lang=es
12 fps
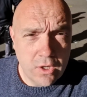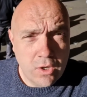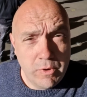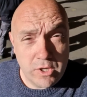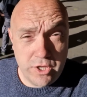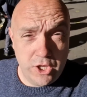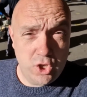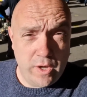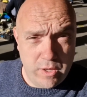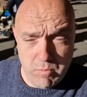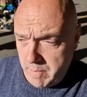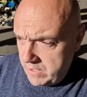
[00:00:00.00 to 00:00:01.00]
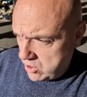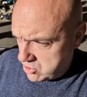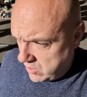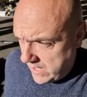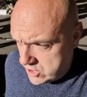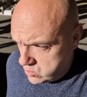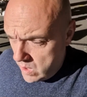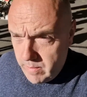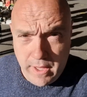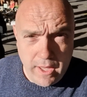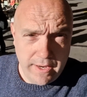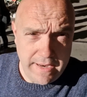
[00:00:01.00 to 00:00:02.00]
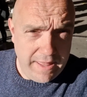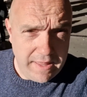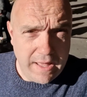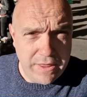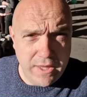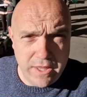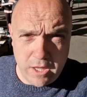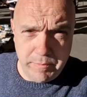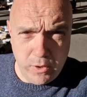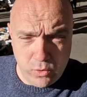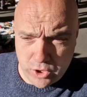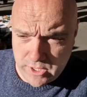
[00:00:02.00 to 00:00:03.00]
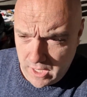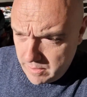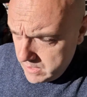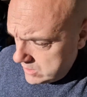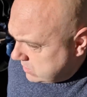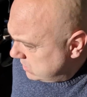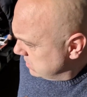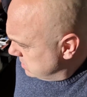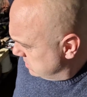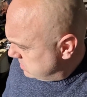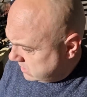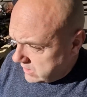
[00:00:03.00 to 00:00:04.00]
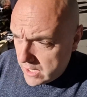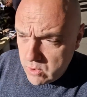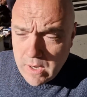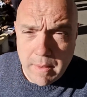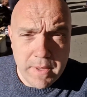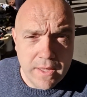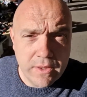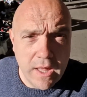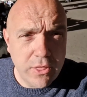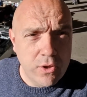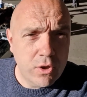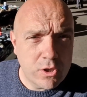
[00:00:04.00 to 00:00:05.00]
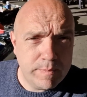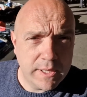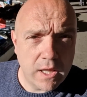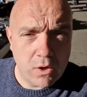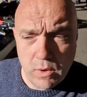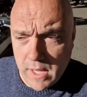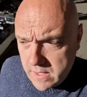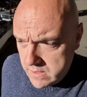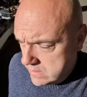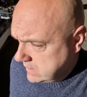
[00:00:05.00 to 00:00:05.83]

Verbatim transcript: Como ya os he dicho hace un momento, son las 9 y nada, hace 10 minutos que han abierto y hay un ambientazo espectacular.